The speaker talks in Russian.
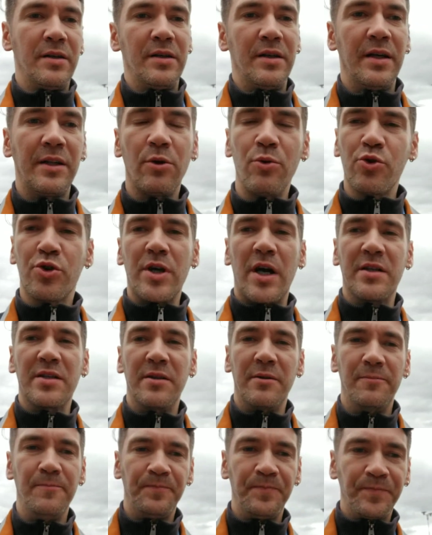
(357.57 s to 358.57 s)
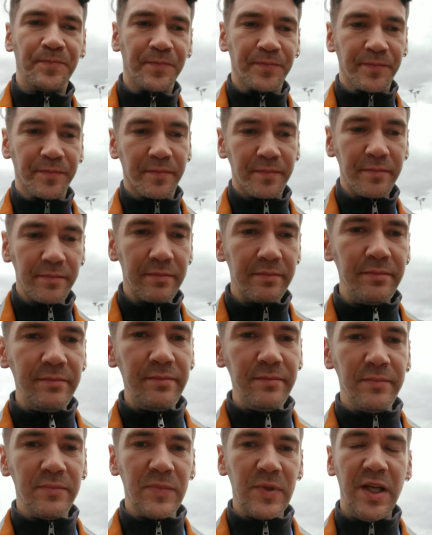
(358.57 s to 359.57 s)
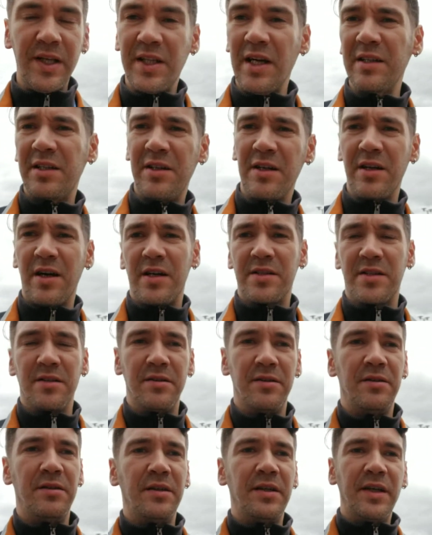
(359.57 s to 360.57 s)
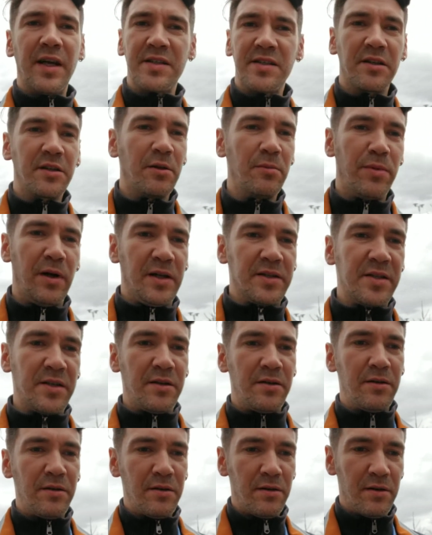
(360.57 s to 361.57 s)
Это ужасно. И так три раза. Я задолбался.